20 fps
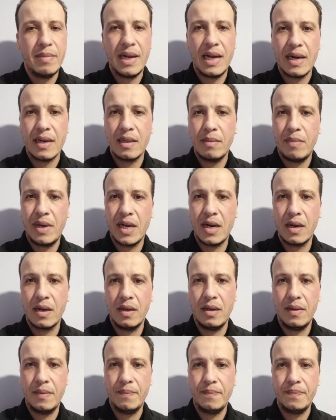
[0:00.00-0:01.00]
من أرض
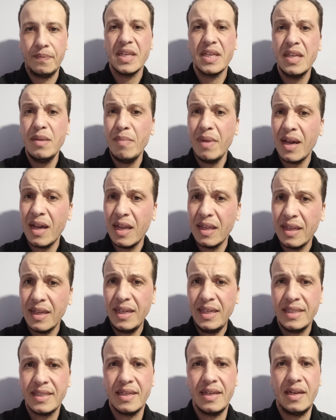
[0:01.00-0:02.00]
المعركة كما
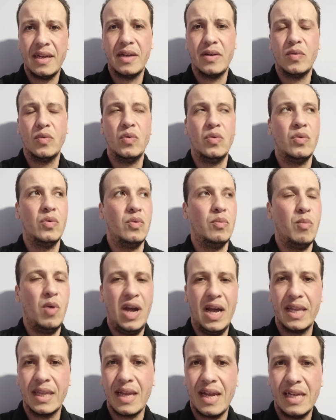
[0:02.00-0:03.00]
قاضي إحسان
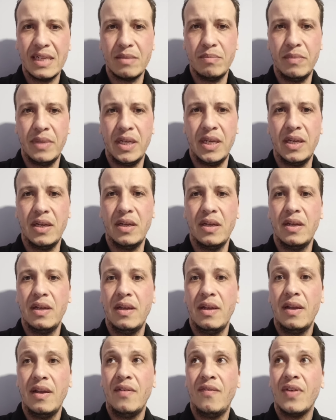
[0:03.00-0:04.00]
ومحاد قاسمي
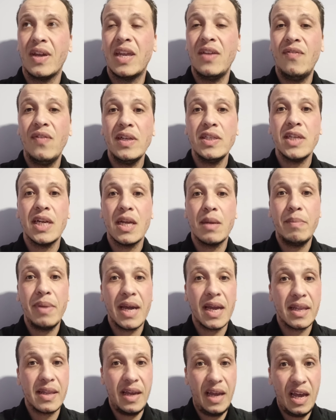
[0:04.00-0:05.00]
فكيفاش راك
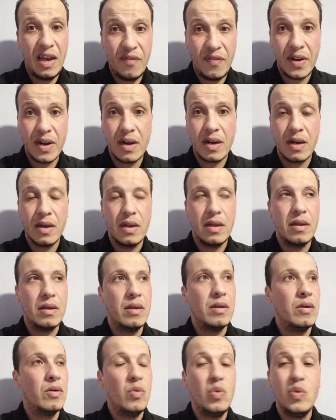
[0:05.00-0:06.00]
باغي تعافر
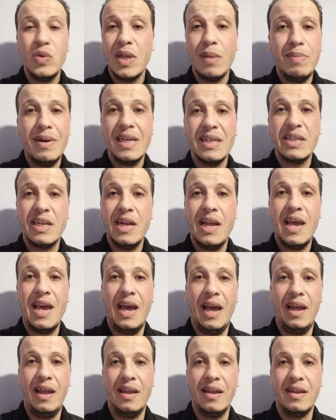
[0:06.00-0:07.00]
وانت بلا
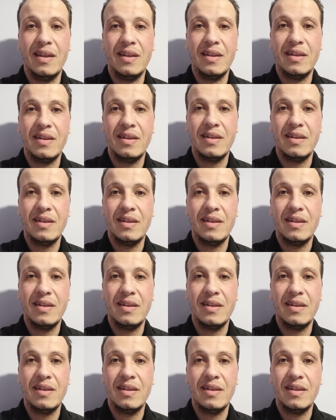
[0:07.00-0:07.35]
سلاح